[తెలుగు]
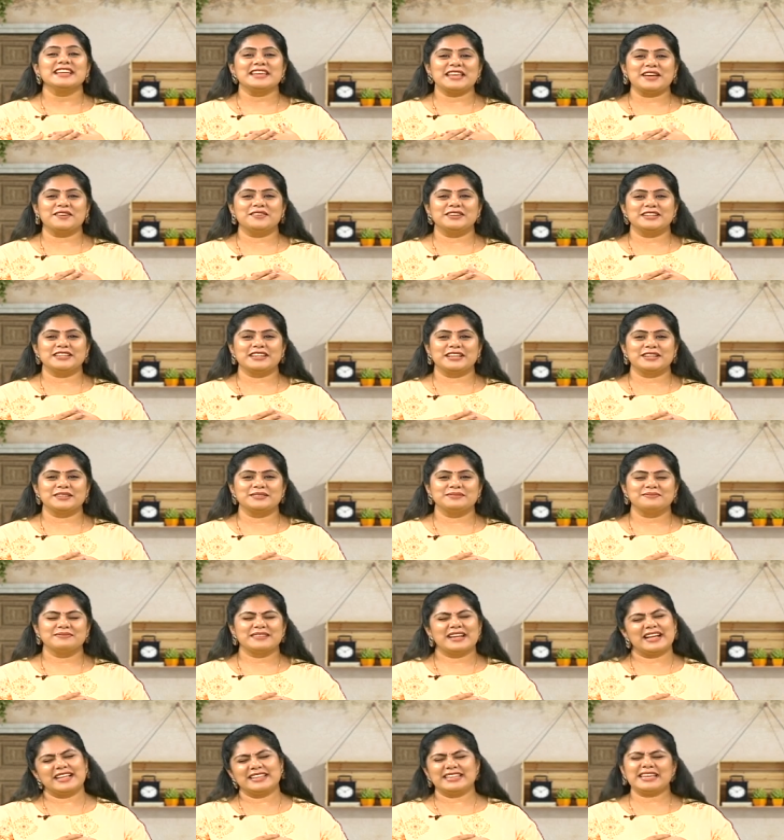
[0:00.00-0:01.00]
ఏమంటారు
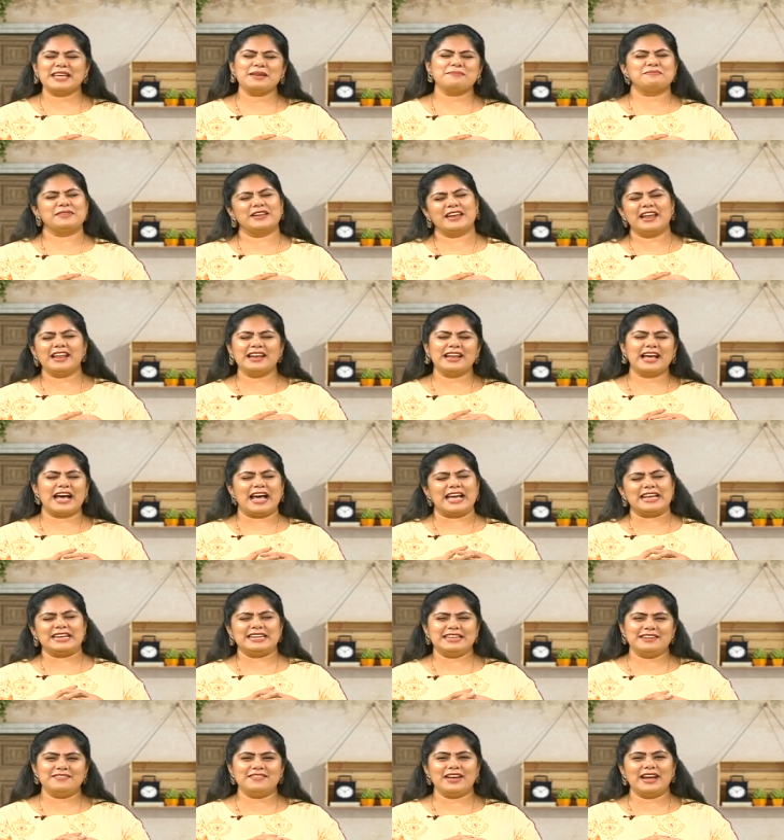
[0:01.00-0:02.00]
అందుకే పిల్లలు
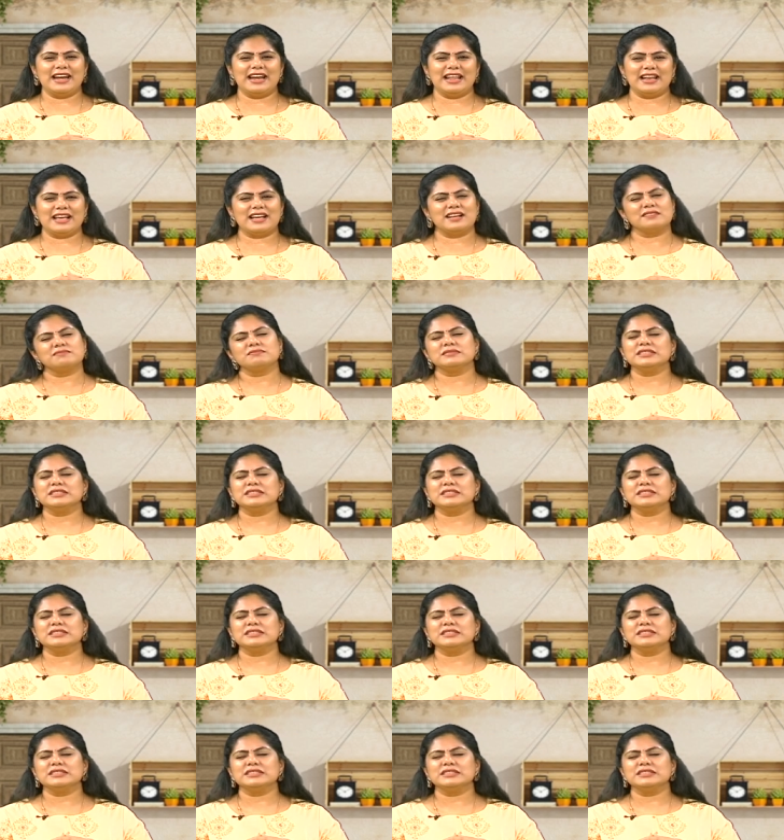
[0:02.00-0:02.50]
అన్ని వేళలా